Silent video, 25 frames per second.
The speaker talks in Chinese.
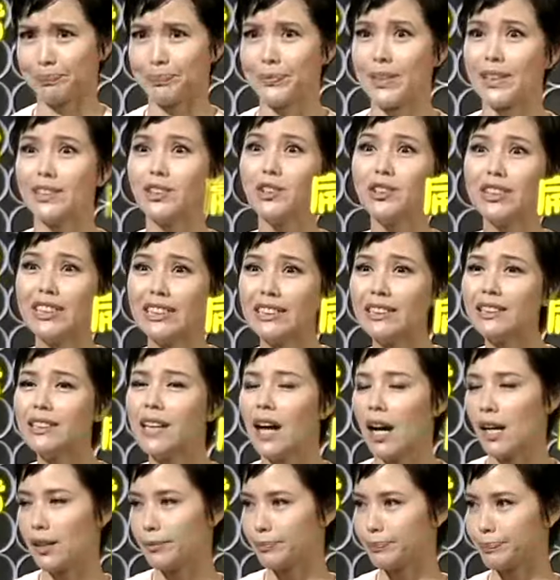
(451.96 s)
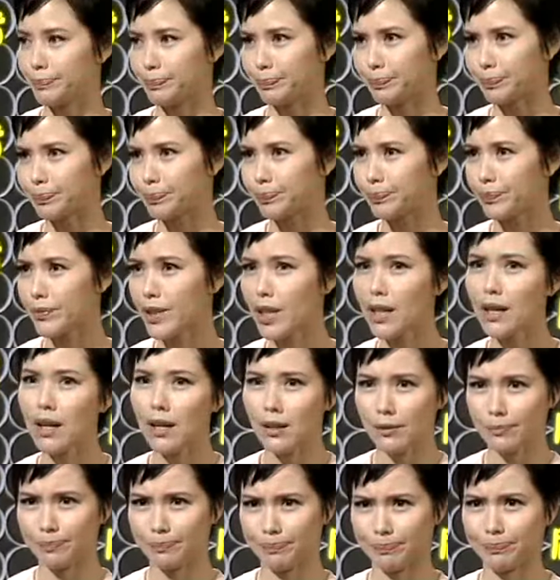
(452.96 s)
就讲就讲。我告诉你，很多女演
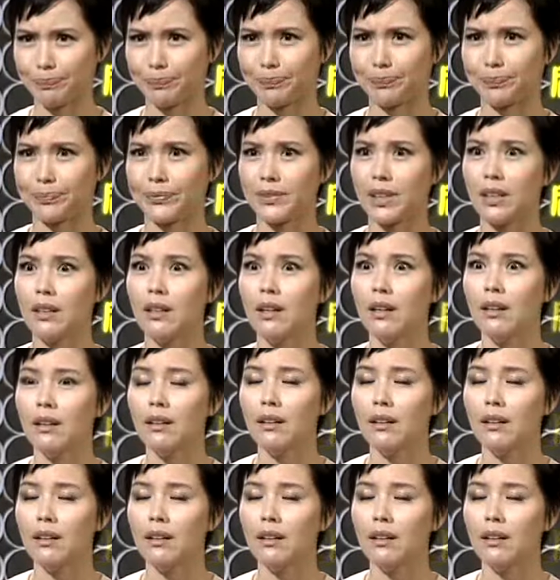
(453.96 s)
员会这样子，